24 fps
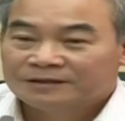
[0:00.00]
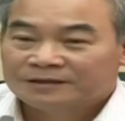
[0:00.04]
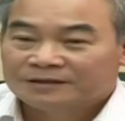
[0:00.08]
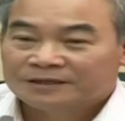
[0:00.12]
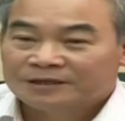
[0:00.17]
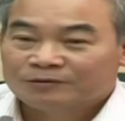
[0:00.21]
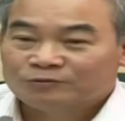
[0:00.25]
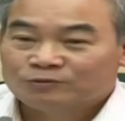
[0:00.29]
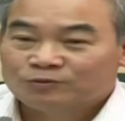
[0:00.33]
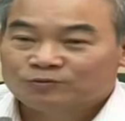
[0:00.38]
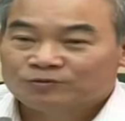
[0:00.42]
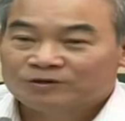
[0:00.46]

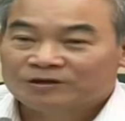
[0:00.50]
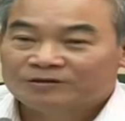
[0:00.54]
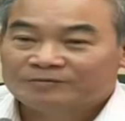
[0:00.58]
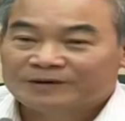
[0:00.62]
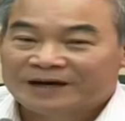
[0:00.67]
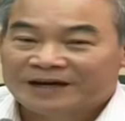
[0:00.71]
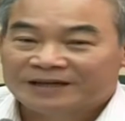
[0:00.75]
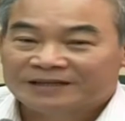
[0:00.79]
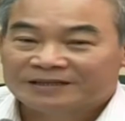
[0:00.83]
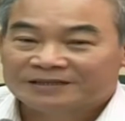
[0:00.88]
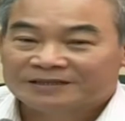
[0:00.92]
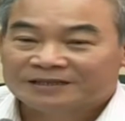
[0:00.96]
Giáo dục cơ
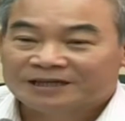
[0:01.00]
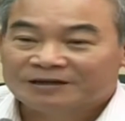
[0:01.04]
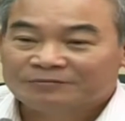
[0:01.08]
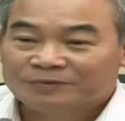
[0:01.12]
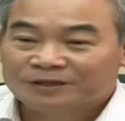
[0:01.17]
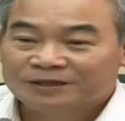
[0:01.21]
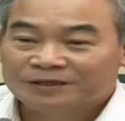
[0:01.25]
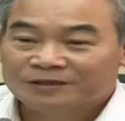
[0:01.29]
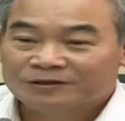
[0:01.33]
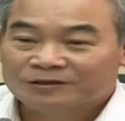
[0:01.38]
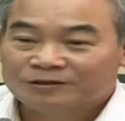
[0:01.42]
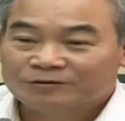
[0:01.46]
bản để trang
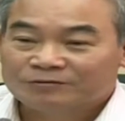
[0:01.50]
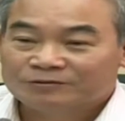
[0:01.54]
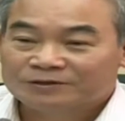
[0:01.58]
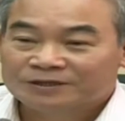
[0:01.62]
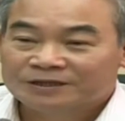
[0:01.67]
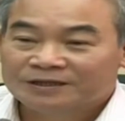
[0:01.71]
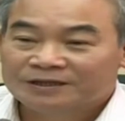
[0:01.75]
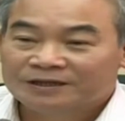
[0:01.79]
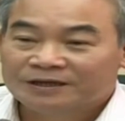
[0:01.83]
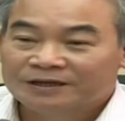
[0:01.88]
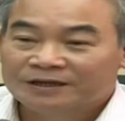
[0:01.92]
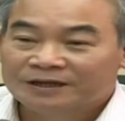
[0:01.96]
bị cho học
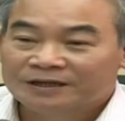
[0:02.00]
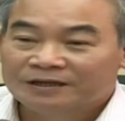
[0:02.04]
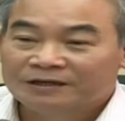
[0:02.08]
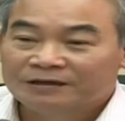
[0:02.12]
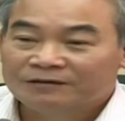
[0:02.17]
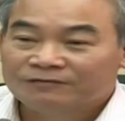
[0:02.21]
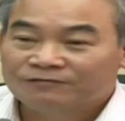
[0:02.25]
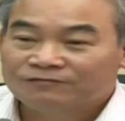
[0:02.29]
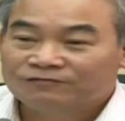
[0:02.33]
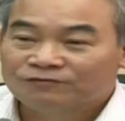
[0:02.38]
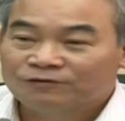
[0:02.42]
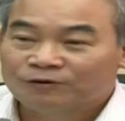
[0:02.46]
sinh kiến
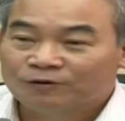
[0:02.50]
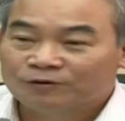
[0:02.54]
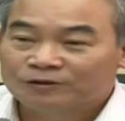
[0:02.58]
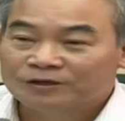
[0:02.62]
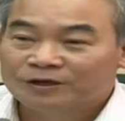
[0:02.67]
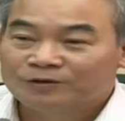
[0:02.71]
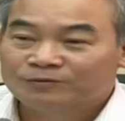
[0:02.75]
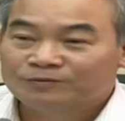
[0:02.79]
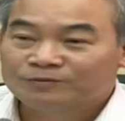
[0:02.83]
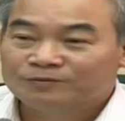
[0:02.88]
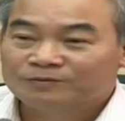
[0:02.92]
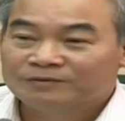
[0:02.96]
thức phổ
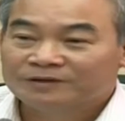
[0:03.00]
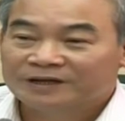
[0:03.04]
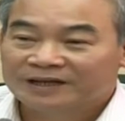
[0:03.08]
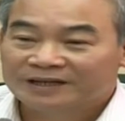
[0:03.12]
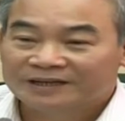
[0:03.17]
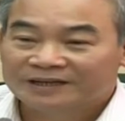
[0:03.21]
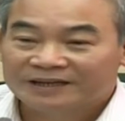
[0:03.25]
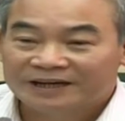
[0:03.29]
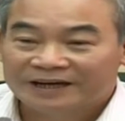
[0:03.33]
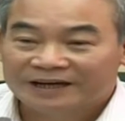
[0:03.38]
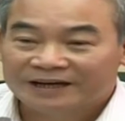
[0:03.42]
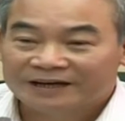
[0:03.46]
thông
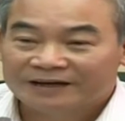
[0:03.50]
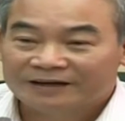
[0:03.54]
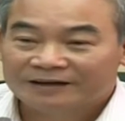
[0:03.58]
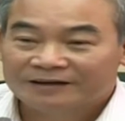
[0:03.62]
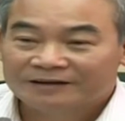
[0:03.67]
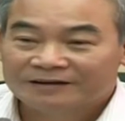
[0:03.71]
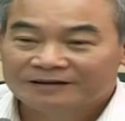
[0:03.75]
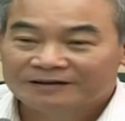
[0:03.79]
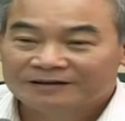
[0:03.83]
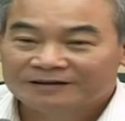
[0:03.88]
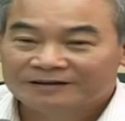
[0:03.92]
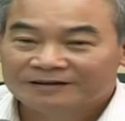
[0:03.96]
nền tảng.
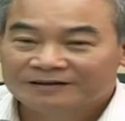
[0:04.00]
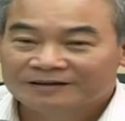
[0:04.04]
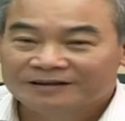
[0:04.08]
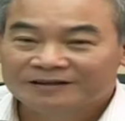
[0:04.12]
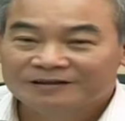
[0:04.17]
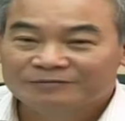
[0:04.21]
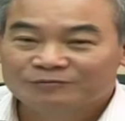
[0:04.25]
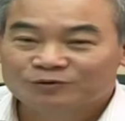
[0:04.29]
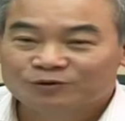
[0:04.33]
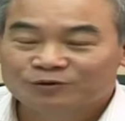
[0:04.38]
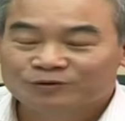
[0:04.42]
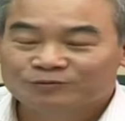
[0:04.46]
Đây
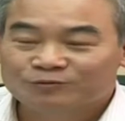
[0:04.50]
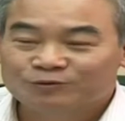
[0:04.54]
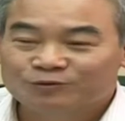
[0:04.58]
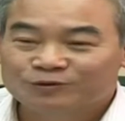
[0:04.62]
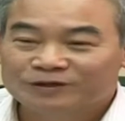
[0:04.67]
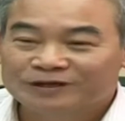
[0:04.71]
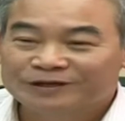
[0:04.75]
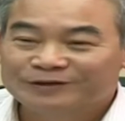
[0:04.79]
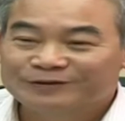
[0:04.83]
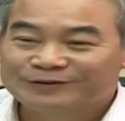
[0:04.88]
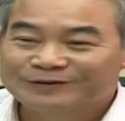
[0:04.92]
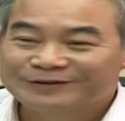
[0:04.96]
là một mục
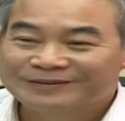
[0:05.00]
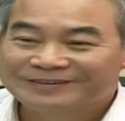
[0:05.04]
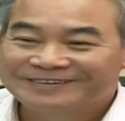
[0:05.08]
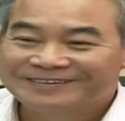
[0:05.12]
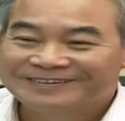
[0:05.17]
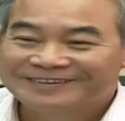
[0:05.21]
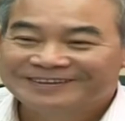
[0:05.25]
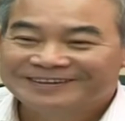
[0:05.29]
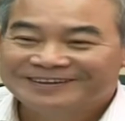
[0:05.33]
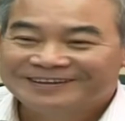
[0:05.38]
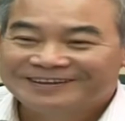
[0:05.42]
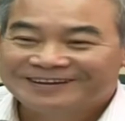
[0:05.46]
tiêu
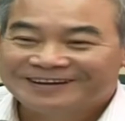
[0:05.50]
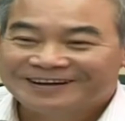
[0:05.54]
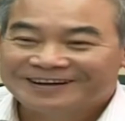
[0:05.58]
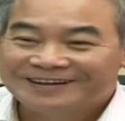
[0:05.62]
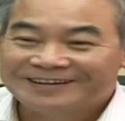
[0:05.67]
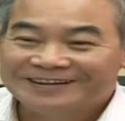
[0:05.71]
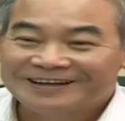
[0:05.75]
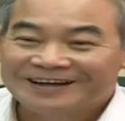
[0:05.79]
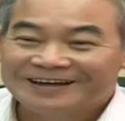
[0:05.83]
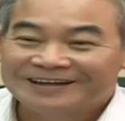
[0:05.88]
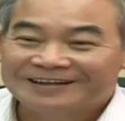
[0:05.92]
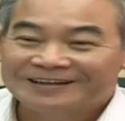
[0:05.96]
cái
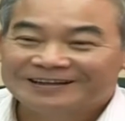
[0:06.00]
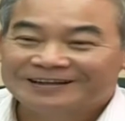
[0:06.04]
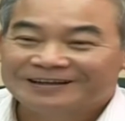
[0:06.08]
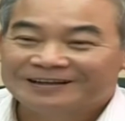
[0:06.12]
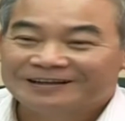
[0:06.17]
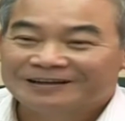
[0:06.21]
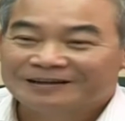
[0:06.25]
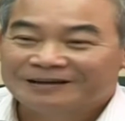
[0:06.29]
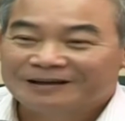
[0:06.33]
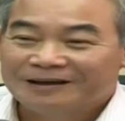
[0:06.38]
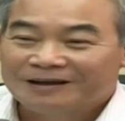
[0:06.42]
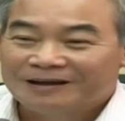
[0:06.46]
thứ hai
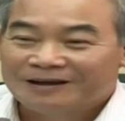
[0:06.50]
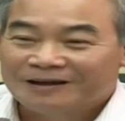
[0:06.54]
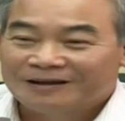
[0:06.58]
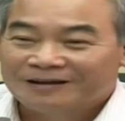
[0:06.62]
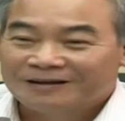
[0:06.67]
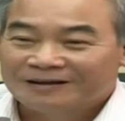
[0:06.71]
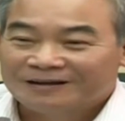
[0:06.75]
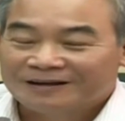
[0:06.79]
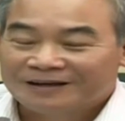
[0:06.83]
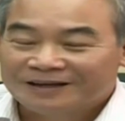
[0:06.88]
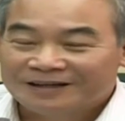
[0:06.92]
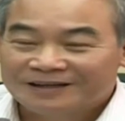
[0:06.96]
là
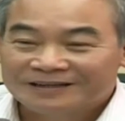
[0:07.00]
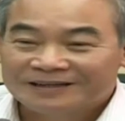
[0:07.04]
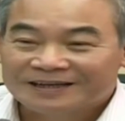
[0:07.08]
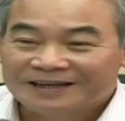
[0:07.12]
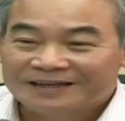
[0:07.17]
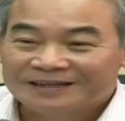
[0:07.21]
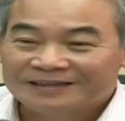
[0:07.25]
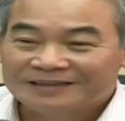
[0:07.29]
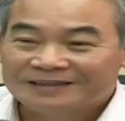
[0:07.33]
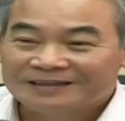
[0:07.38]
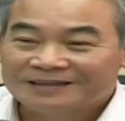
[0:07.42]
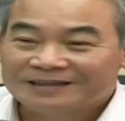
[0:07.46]
hình
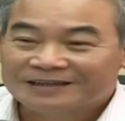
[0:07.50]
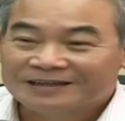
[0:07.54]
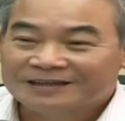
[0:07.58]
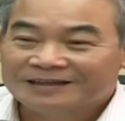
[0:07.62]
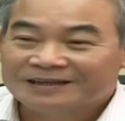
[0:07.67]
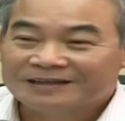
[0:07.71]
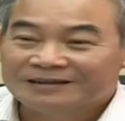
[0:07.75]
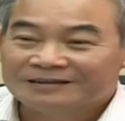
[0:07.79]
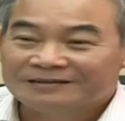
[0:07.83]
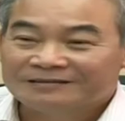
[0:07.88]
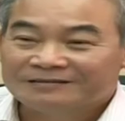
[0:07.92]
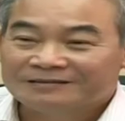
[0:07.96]
thành
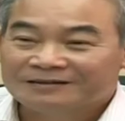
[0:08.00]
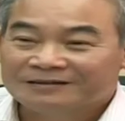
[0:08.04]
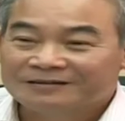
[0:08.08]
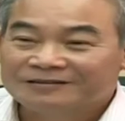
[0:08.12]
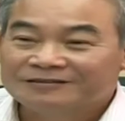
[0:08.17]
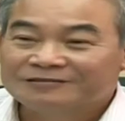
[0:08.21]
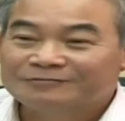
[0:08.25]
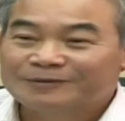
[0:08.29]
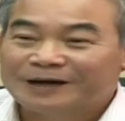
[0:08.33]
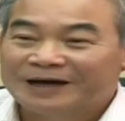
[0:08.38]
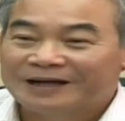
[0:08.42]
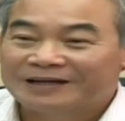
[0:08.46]
ra
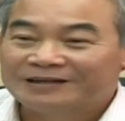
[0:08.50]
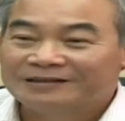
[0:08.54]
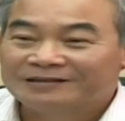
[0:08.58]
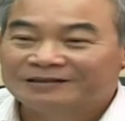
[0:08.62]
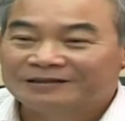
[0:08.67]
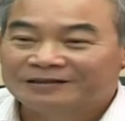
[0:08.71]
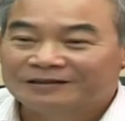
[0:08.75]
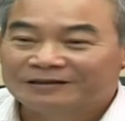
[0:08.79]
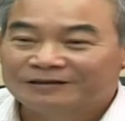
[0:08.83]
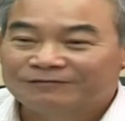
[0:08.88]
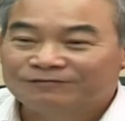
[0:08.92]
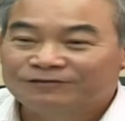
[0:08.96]
cơ bản
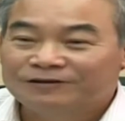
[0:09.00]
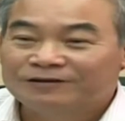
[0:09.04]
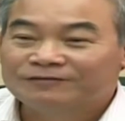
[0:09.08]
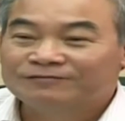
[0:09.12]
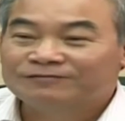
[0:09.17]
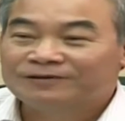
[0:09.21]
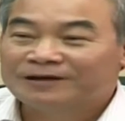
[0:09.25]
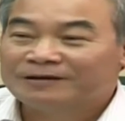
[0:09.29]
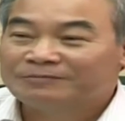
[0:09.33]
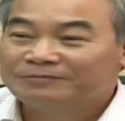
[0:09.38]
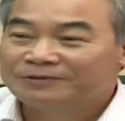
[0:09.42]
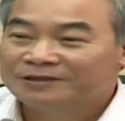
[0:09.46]
được cái phương
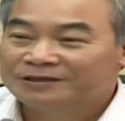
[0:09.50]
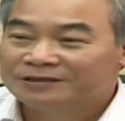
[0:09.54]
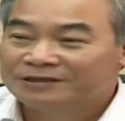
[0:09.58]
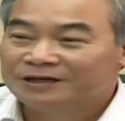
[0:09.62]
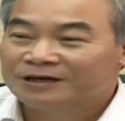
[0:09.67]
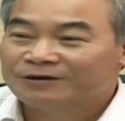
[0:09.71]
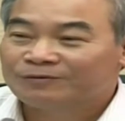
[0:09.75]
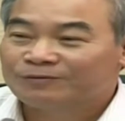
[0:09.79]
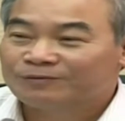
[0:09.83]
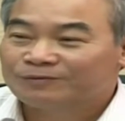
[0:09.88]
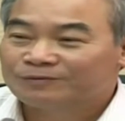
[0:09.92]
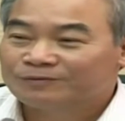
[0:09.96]
pháp tự
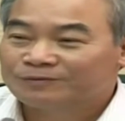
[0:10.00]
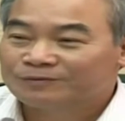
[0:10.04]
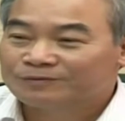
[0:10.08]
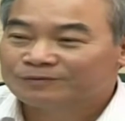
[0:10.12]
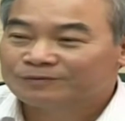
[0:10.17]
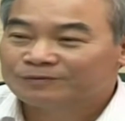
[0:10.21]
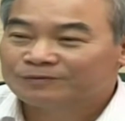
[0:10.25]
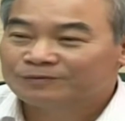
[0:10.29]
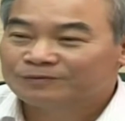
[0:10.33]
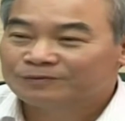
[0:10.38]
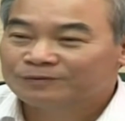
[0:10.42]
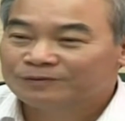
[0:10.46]
học
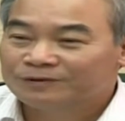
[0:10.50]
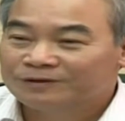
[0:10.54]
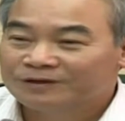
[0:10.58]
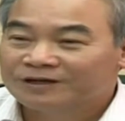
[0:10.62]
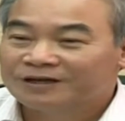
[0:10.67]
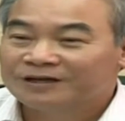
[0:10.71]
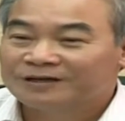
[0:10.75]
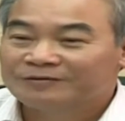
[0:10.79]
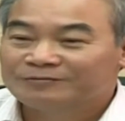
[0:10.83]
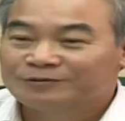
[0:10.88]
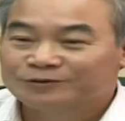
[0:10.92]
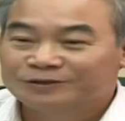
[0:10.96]
của
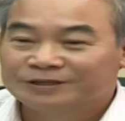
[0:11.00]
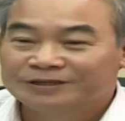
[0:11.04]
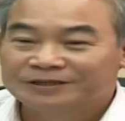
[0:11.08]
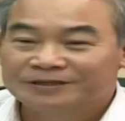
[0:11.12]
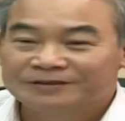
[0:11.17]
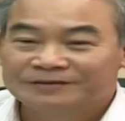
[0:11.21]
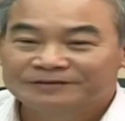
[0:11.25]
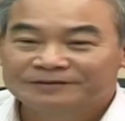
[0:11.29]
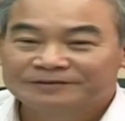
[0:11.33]
các em học sinh